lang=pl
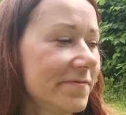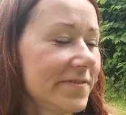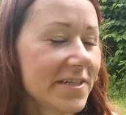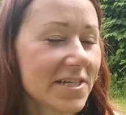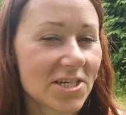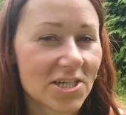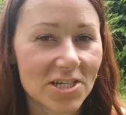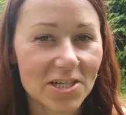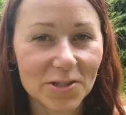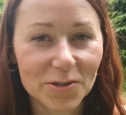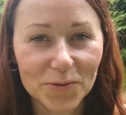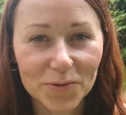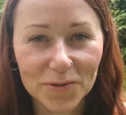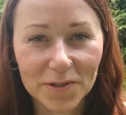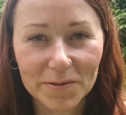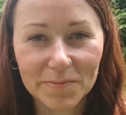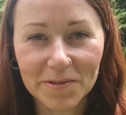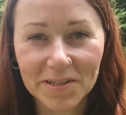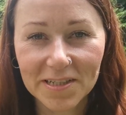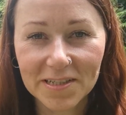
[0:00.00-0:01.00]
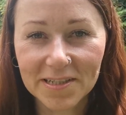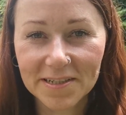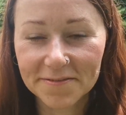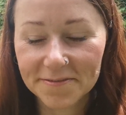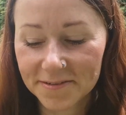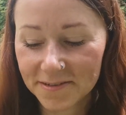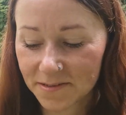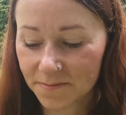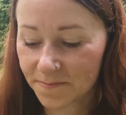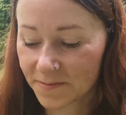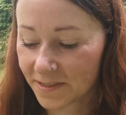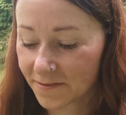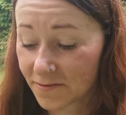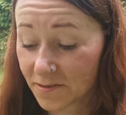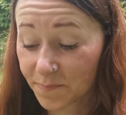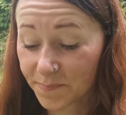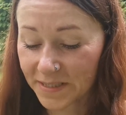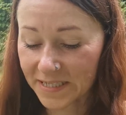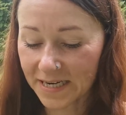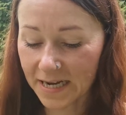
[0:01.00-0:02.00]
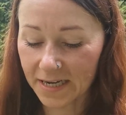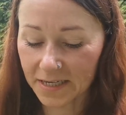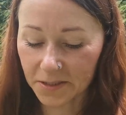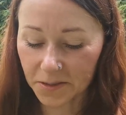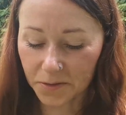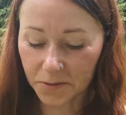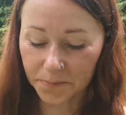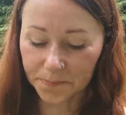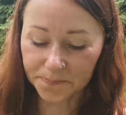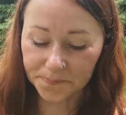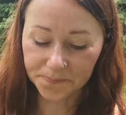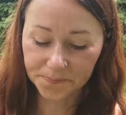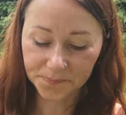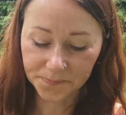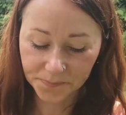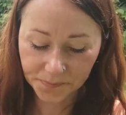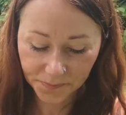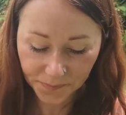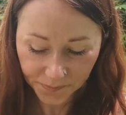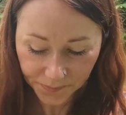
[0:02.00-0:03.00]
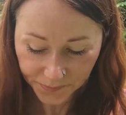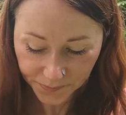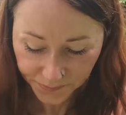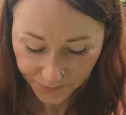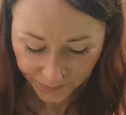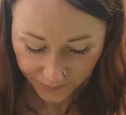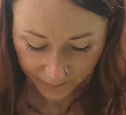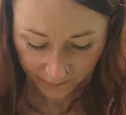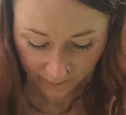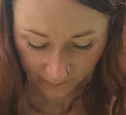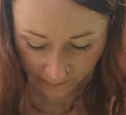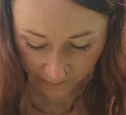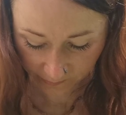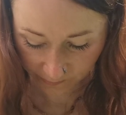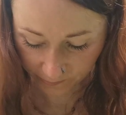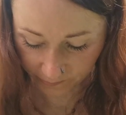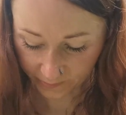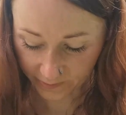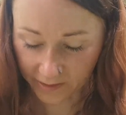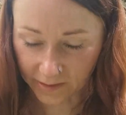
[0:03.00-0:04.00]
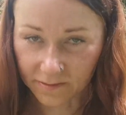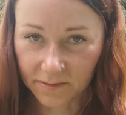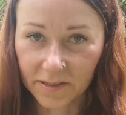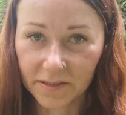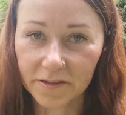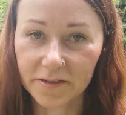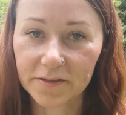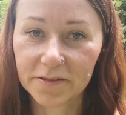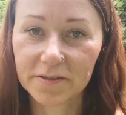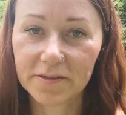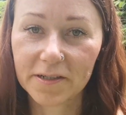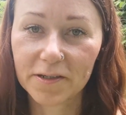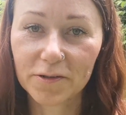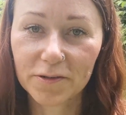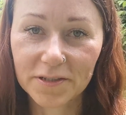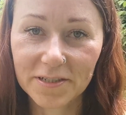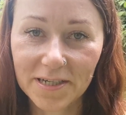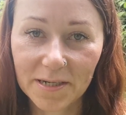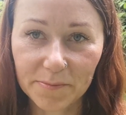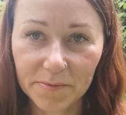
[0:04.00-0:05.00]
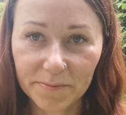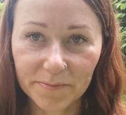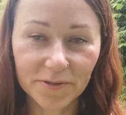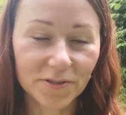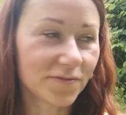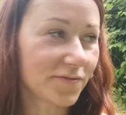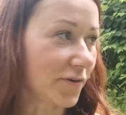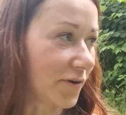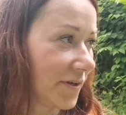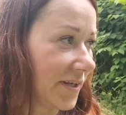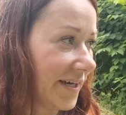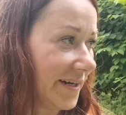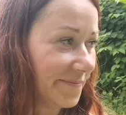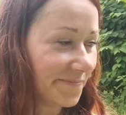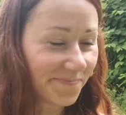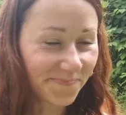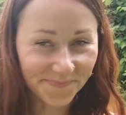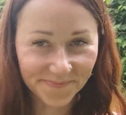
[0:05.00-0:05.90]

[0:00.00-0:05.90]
wierzeń, które mnie nie, nie wspierają. Mm, od tego chciałabym być wolna.